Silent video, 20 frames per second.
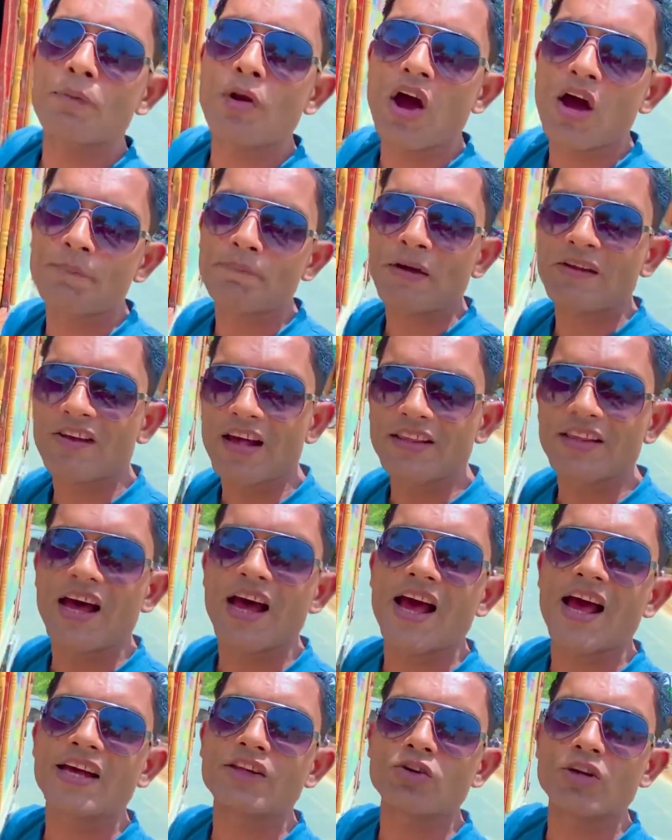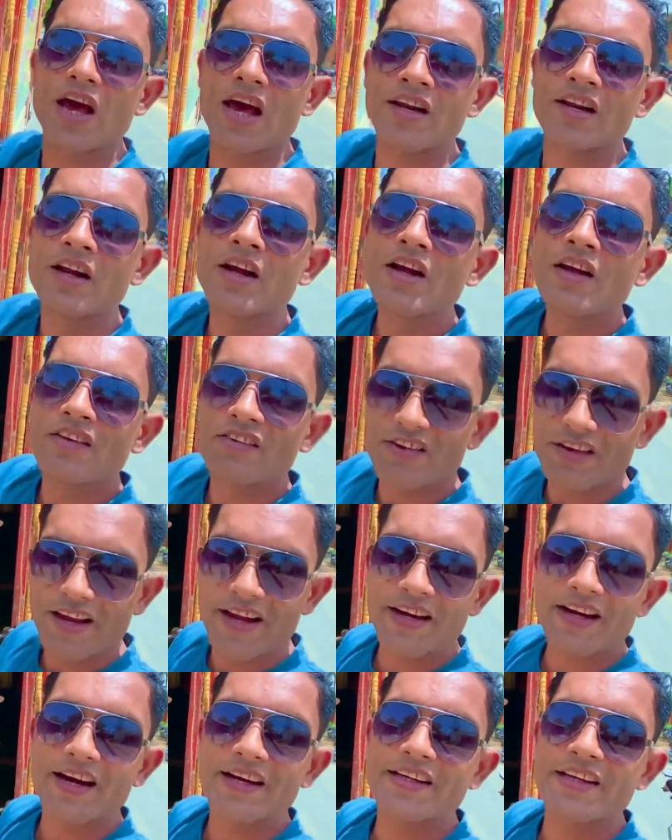ब्लॉग पसंद आया है तो यार
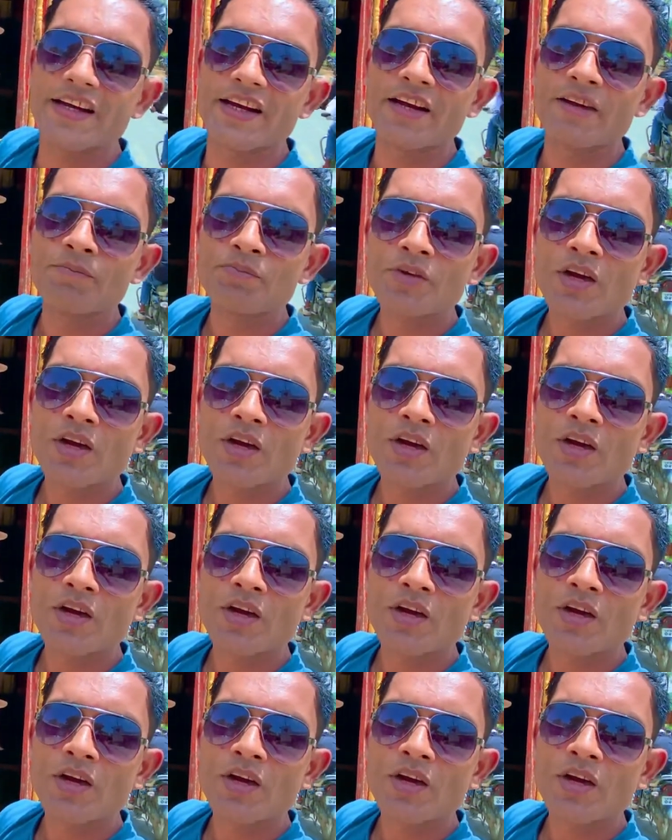शेयर करिए